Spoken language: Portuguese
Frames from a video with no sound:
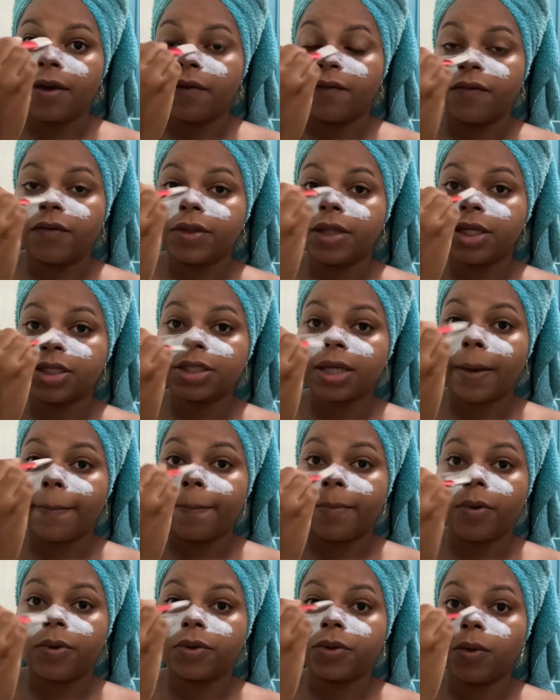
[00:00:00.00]
Vou deixar
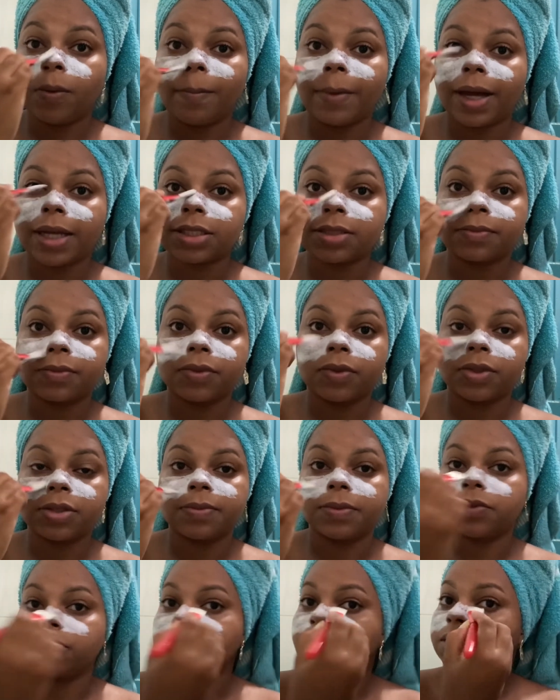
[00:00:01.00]
por no máximo dois
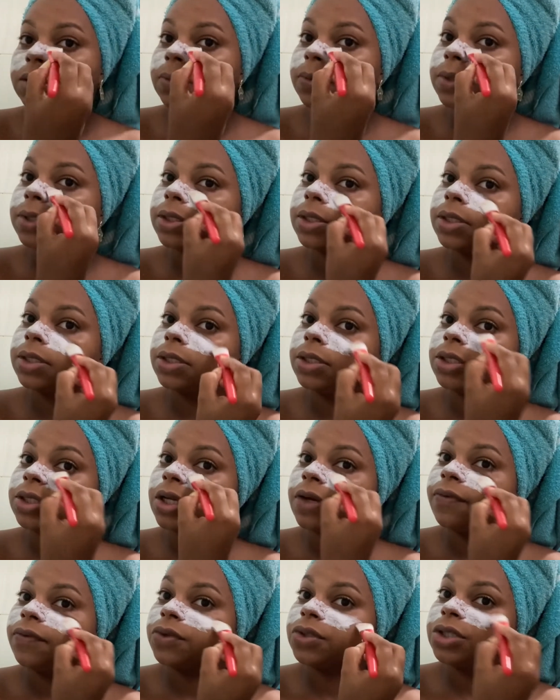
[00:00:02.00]
minutinhos e já
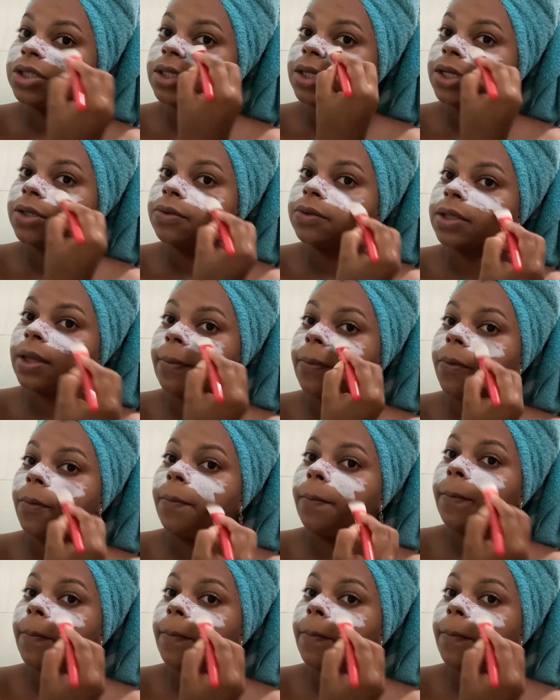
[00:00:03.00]
vou tirando, tá bom?